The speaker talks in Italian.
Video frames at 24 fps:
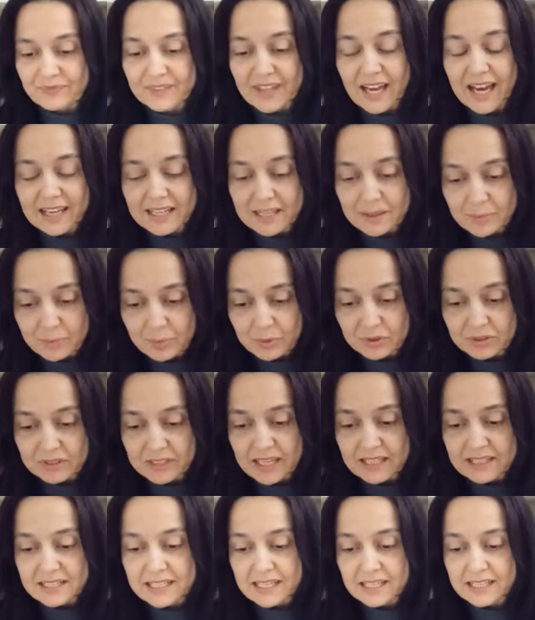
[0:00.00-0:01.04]
dare
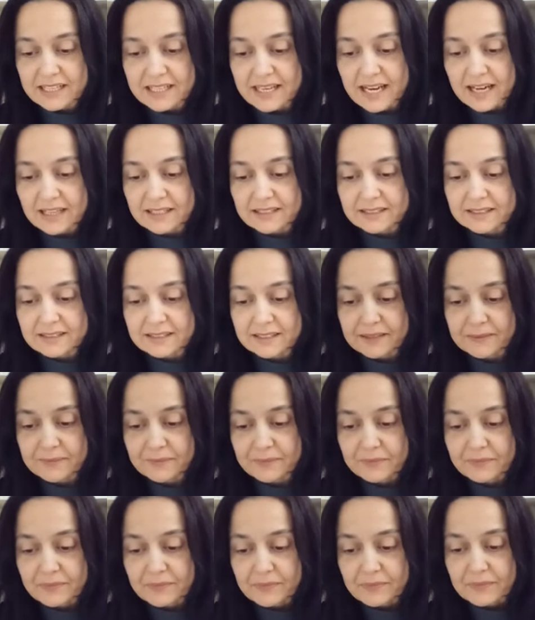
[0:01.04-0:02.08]
importanza agli altri.
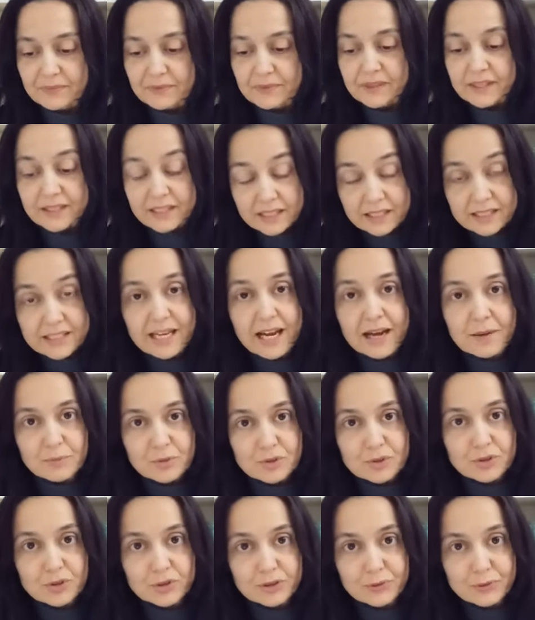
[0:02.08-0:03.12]

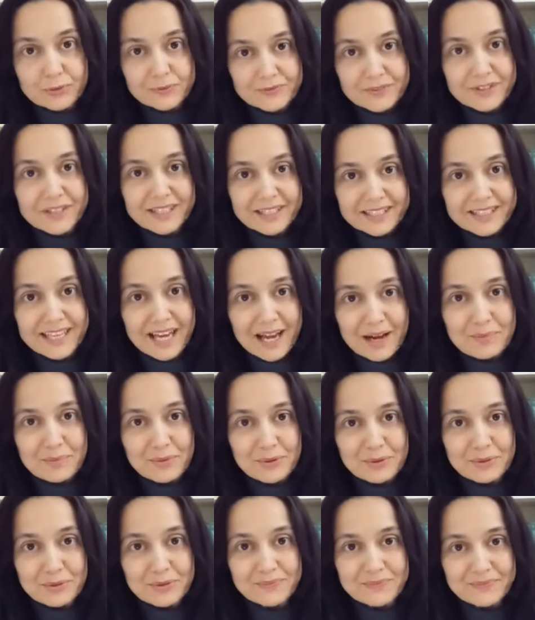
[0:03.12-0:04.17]
Chiediamocelo,
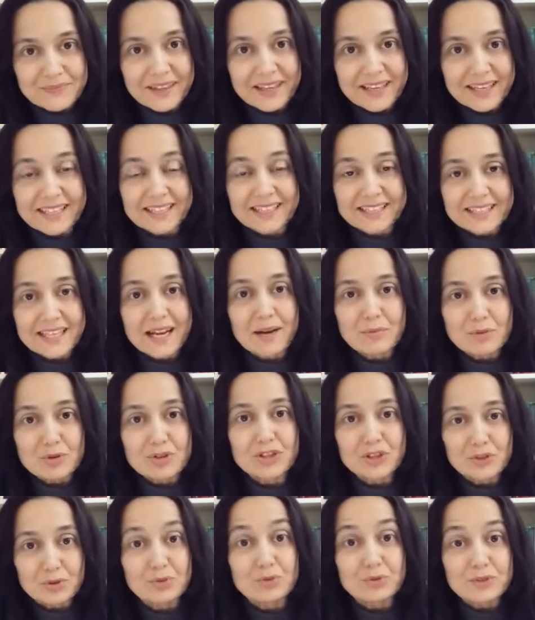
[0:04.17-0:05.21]
chiediamolo, eh,
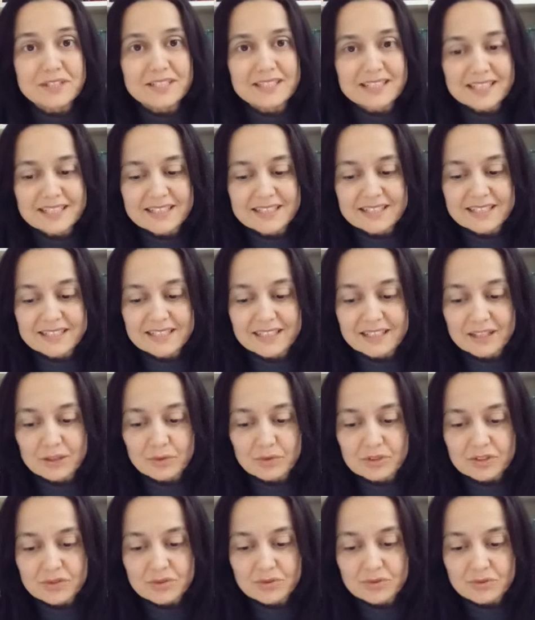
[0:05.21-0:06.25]
chiediamocelo noi stessi
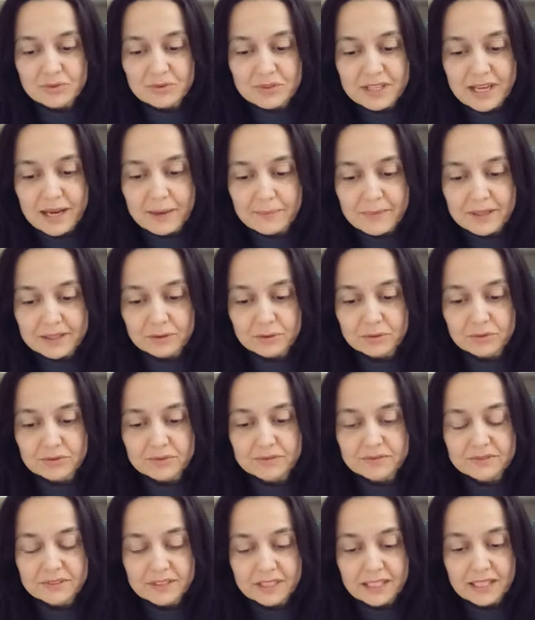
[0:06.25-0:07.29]
in questo
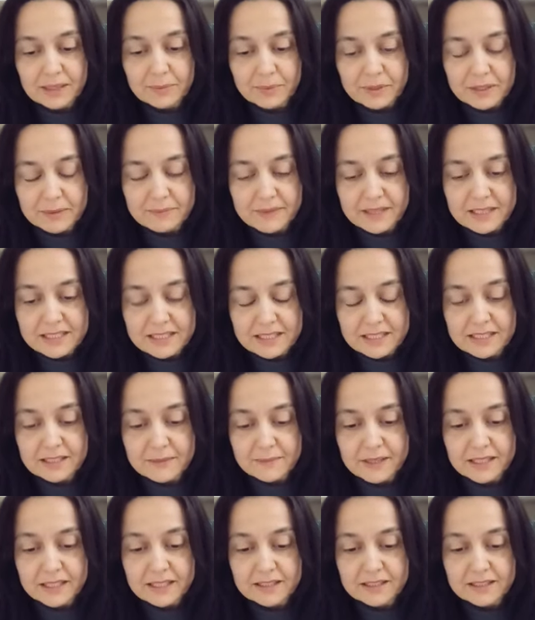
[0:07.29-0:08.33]
sabato della prima
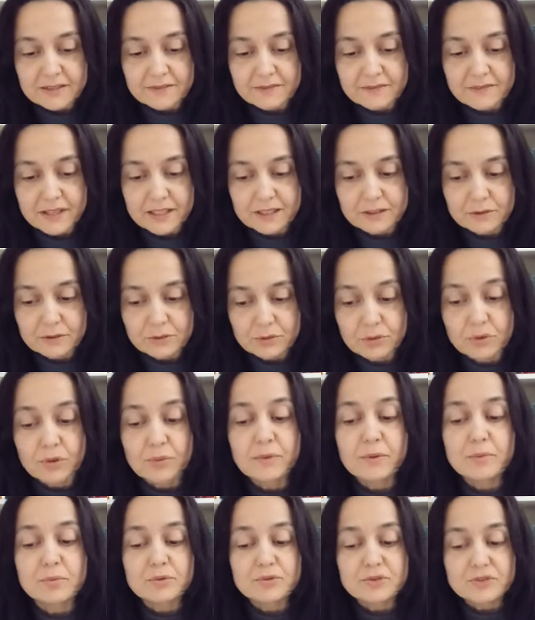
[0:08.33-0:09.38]
settimana di avvento.
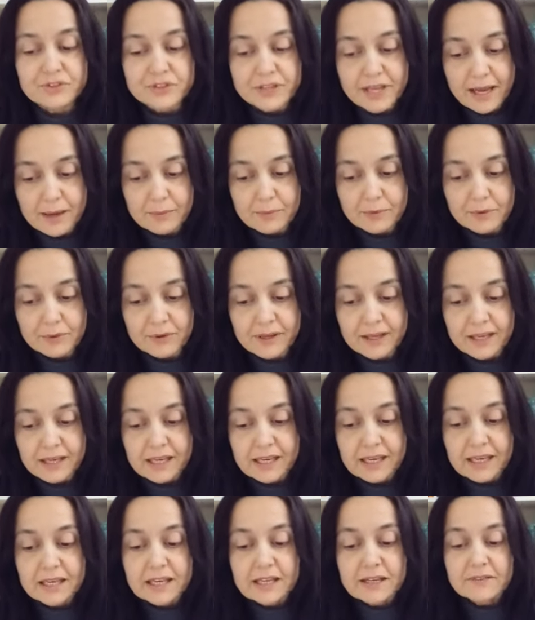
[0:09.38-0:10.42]
Come possiamo
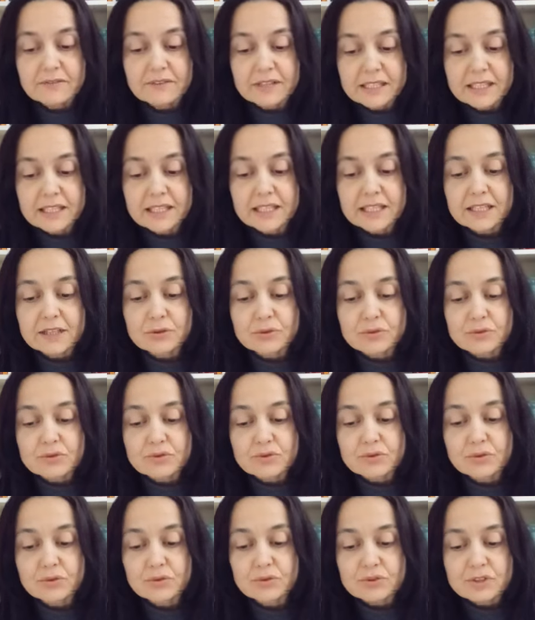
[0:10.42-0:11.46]
vedere non
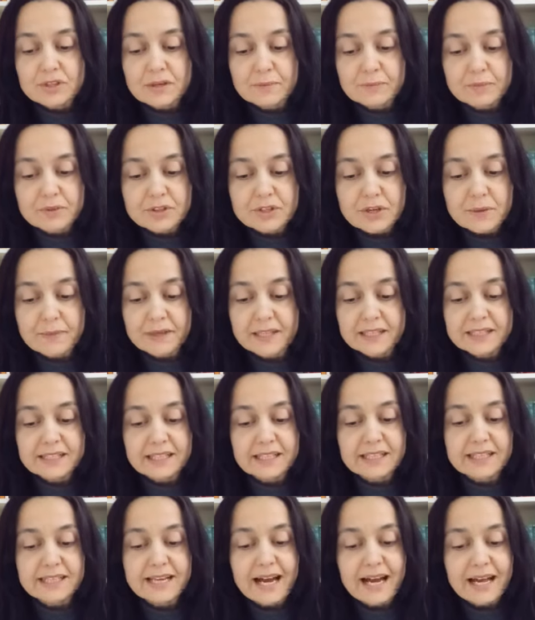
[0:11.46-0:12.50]
solo
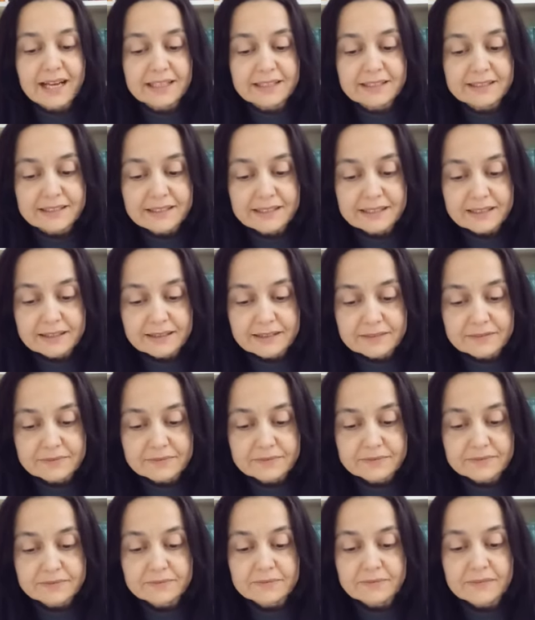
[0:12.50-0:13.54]
semplicemente gli altri,
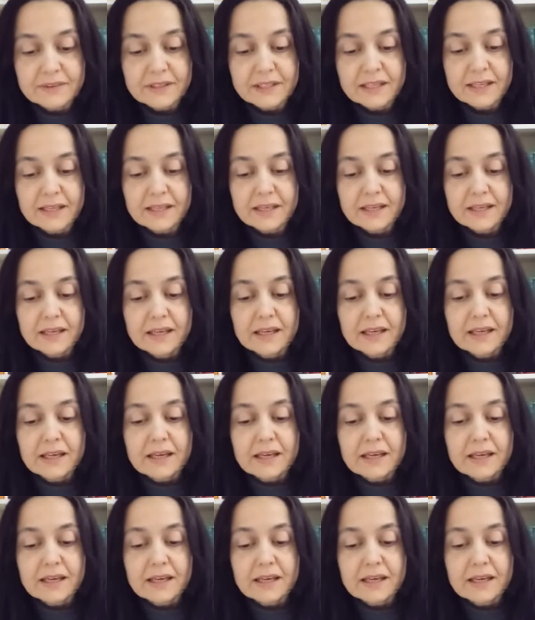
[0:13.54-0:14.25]
eh,